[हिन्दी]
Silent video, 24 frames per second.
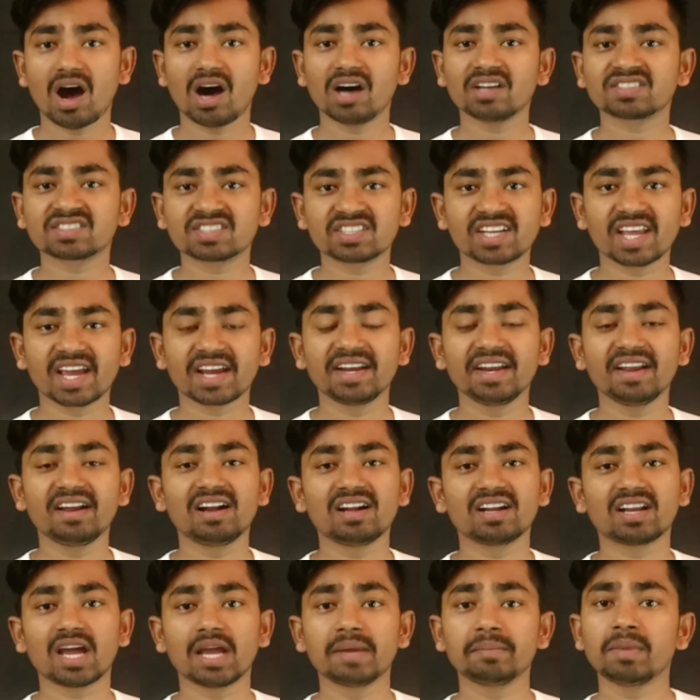आस्क
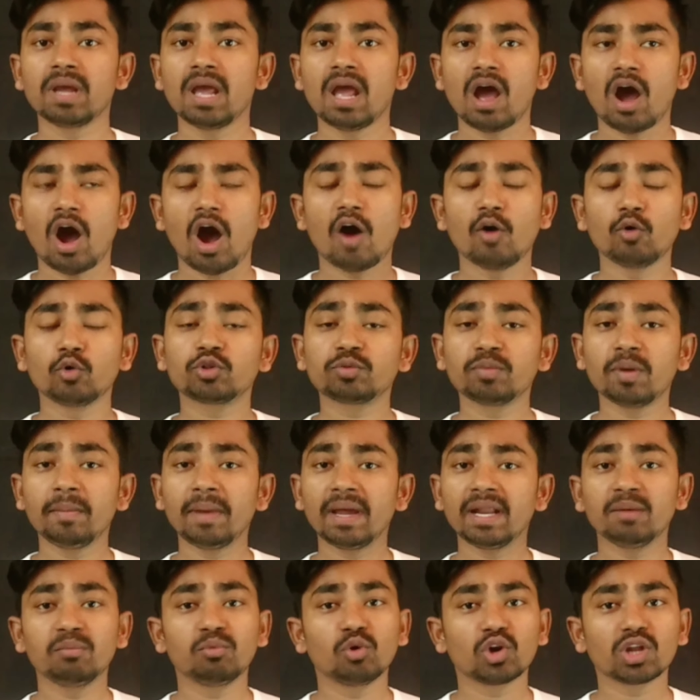टेक्निकल टाइम और उसमें
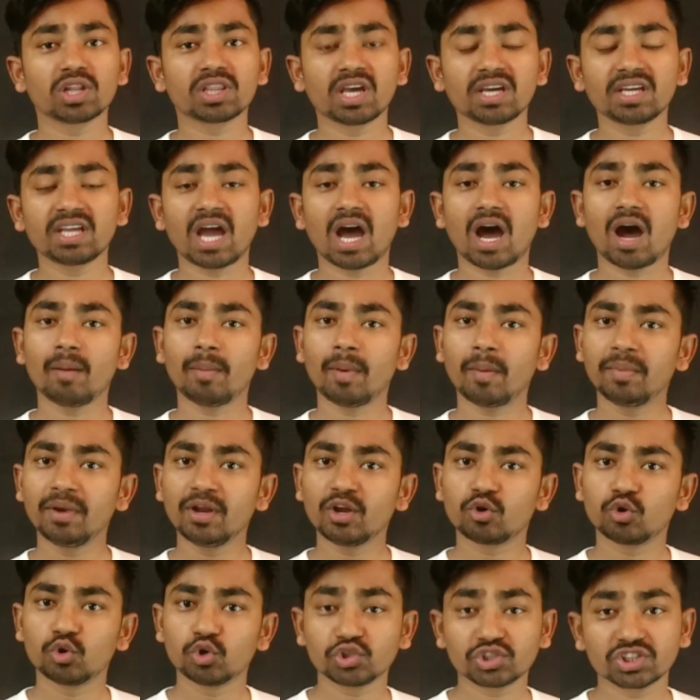मैंने बोला था कि आप
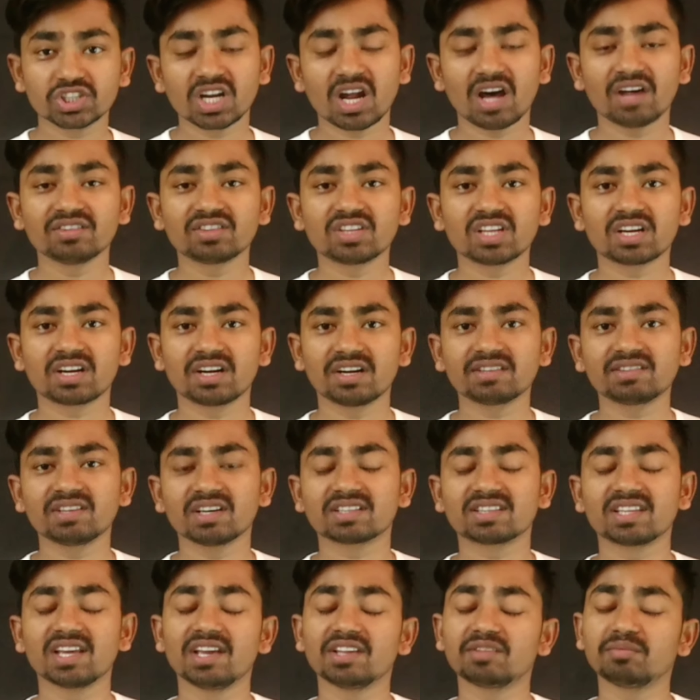अपने क्वेश्चन आंसर कर
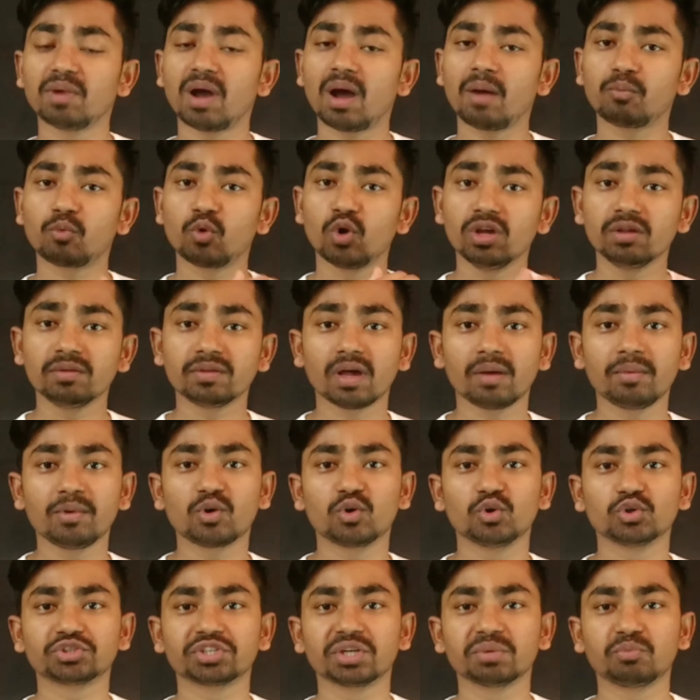सकते हैं इसमें आप कोई सा
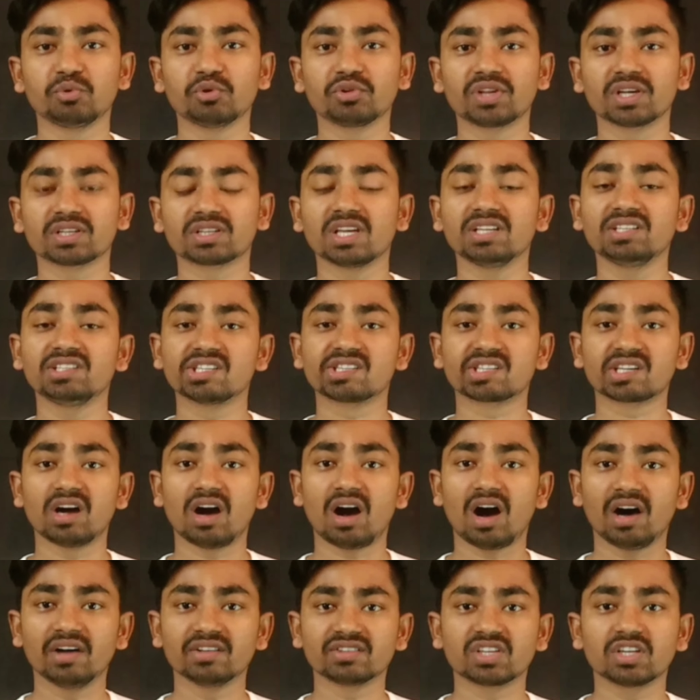भी क्वेश्चन पूछ सकते हैं
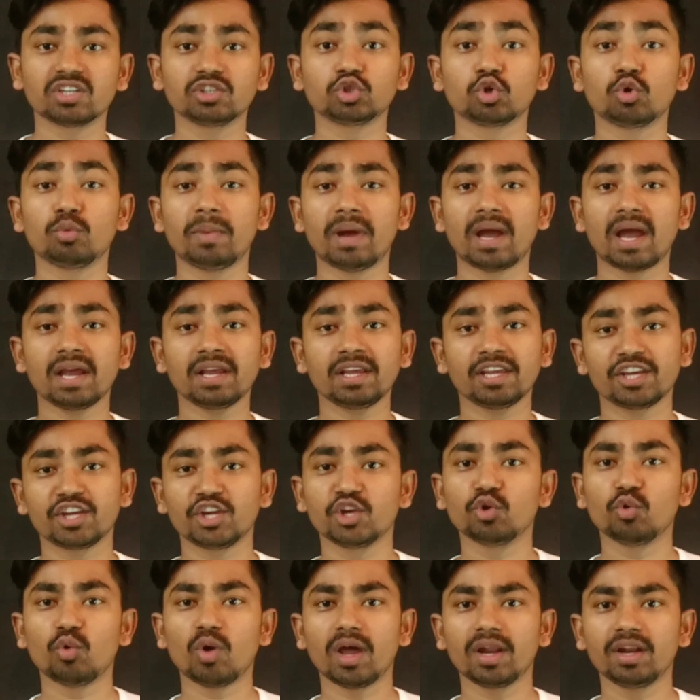जिसका आंसर जो मैं
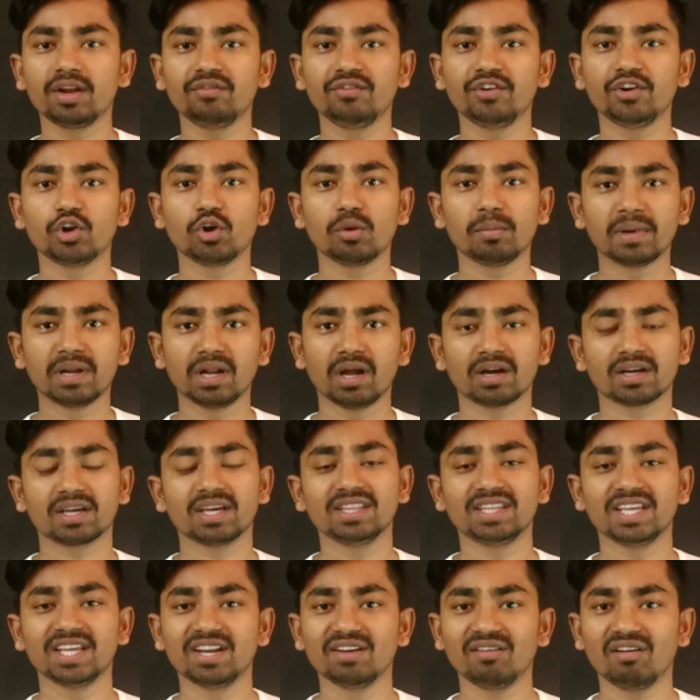क्यू एन ए वीडियो बना
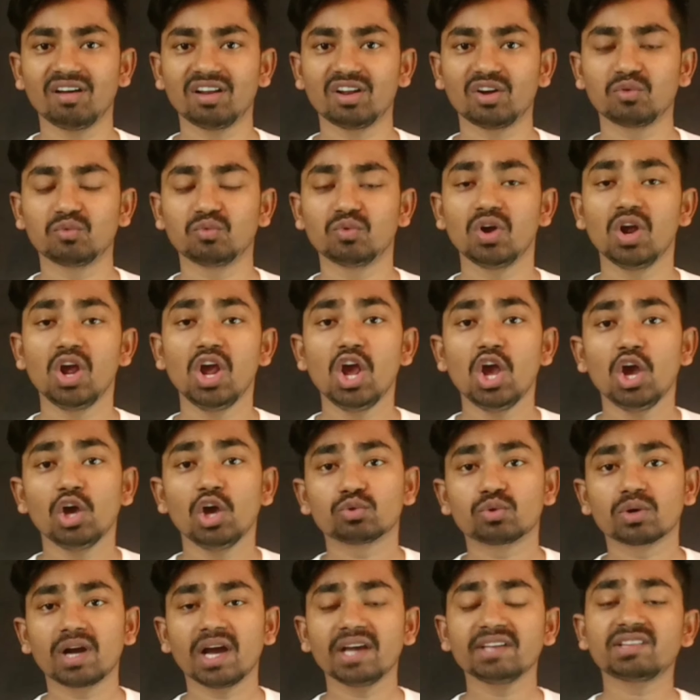के देने वाला हूँ
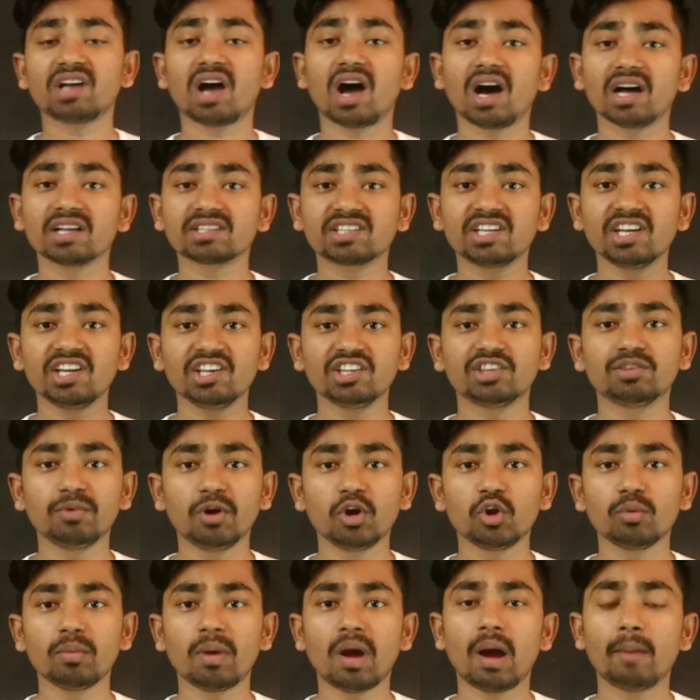तो गाइज आज की इस
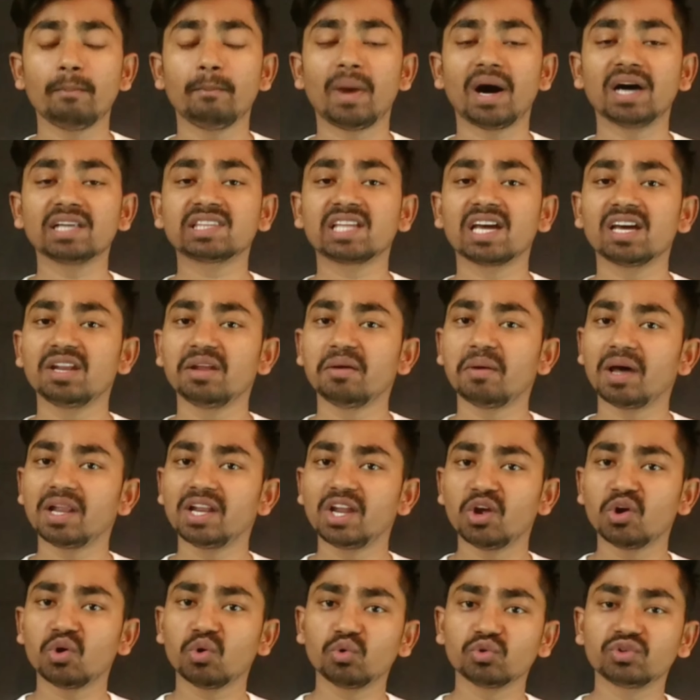वीडियो में हम बात करने
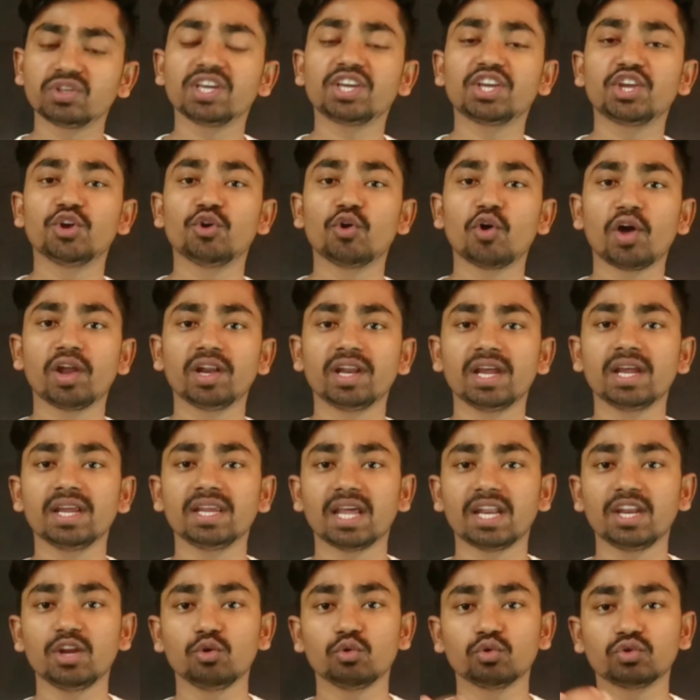वाले हैं उसी क्यू एन ए
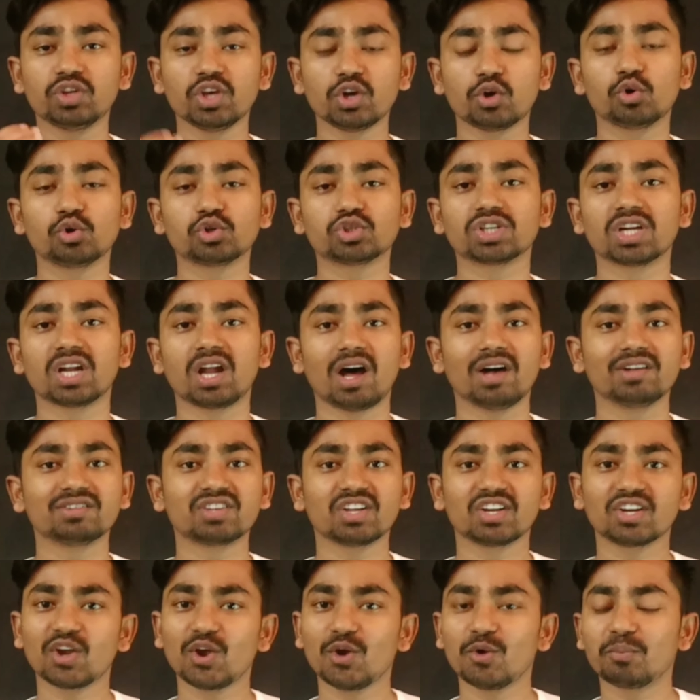यानी उसी क्वेश्चन
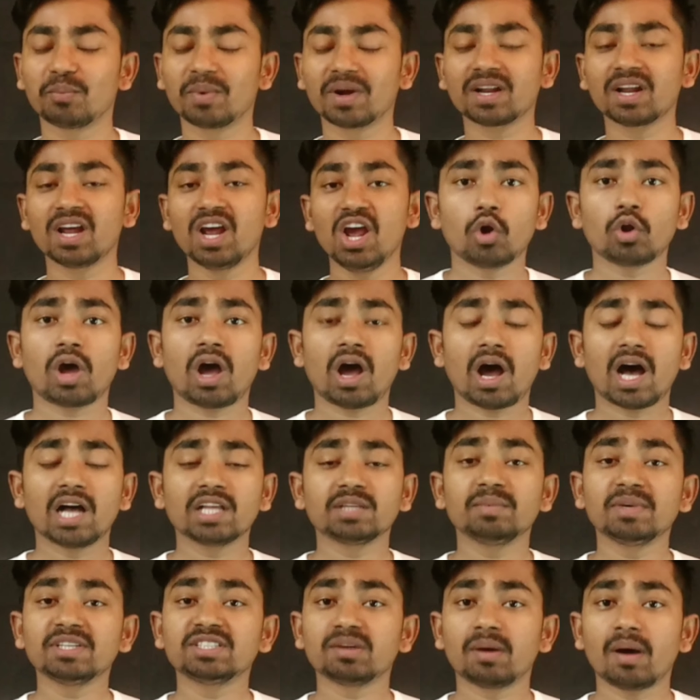आंसर के ऊपर और
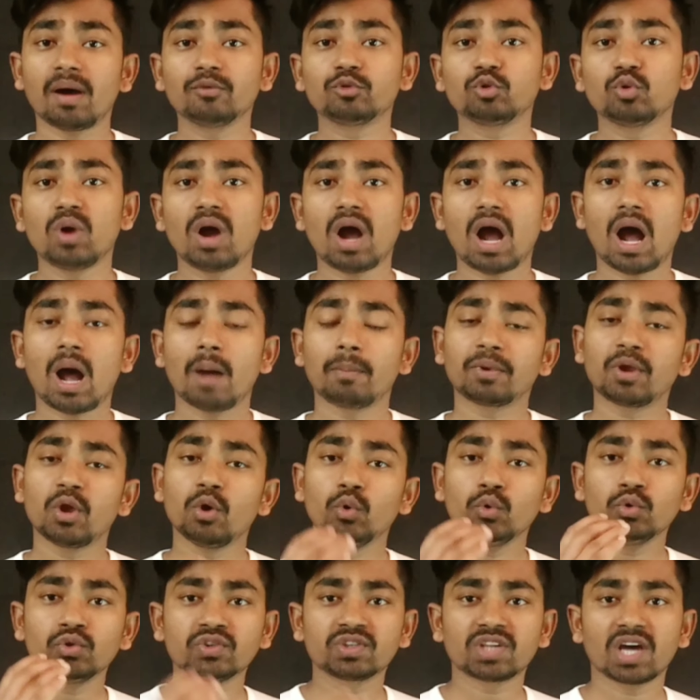आज मैं जवाब दूंगा
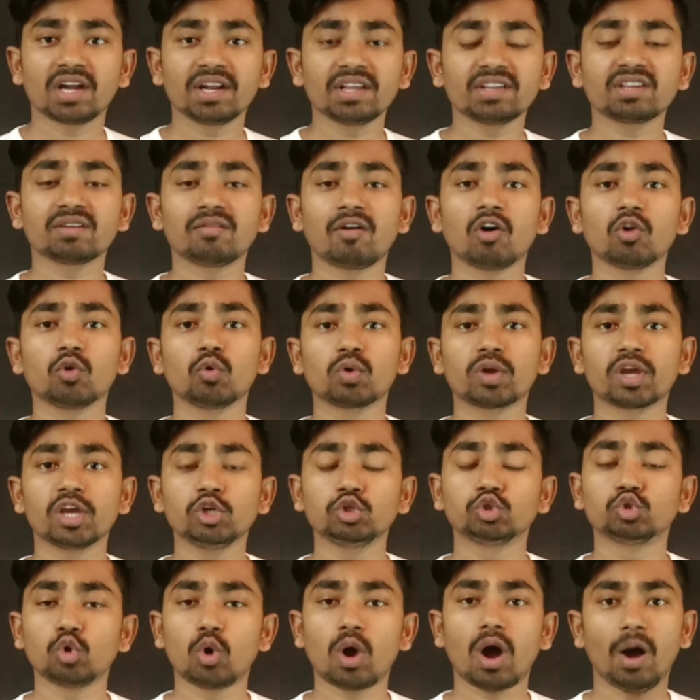आपके उस सारे सवालों
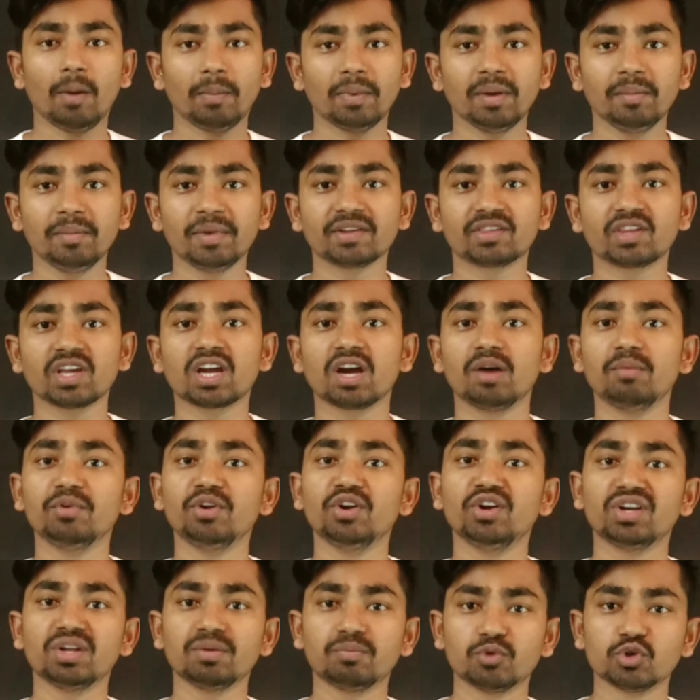के जो आपने मेरे से
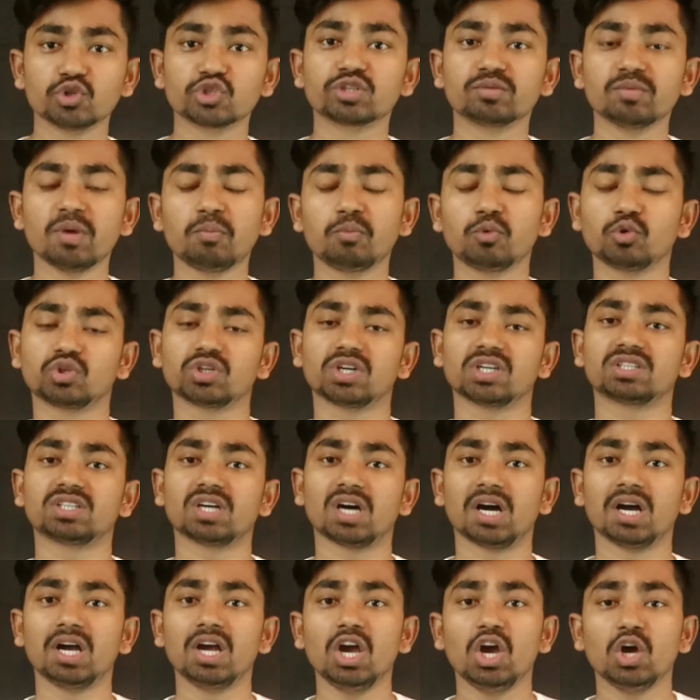कम्युनिटी पोस्ट में पूछा
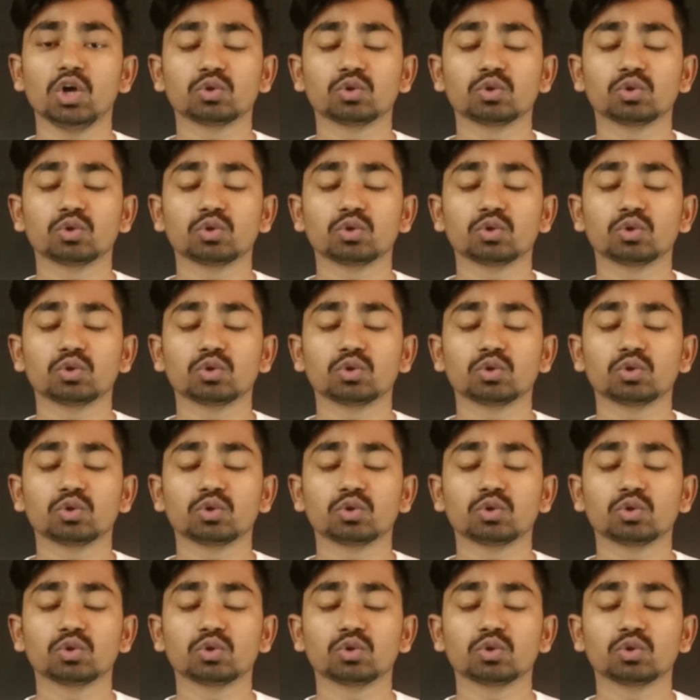था